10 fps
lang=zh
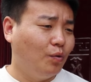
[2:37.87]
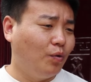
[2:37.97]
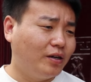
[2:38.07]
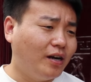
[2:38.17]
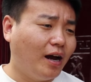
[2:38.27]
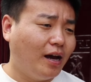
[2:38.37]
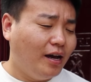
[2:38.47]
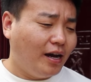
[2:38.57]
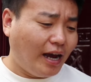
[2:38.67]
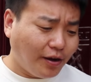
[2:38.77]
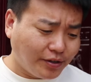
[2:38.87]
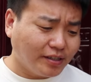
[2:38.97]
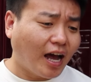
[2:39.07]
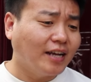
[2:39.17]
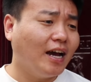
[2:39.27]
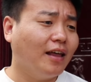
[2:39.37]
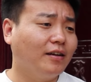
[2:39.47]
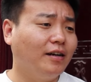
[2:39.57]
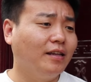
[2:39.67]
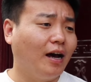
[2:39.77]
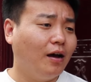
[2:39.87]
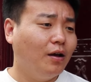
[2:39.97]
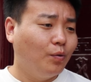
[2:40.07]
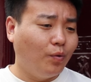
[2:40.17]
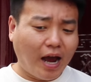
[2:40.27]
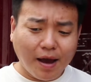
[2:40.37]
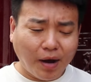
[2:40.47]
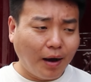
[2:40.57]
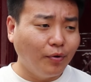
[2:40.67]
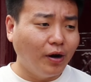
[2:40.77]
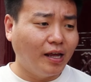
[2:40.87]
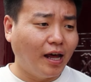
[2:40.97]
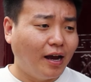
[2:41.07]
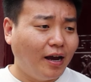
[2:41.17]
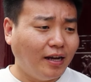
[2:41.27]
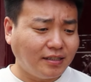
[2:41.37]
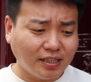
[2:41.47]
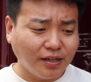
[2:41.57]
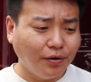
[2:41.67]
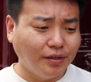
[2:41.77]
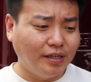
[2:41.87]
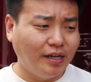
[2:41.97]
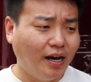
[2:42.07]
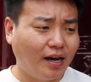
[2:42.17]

我这还有一大家子人呢，我还忙不过来呢，还伺候你。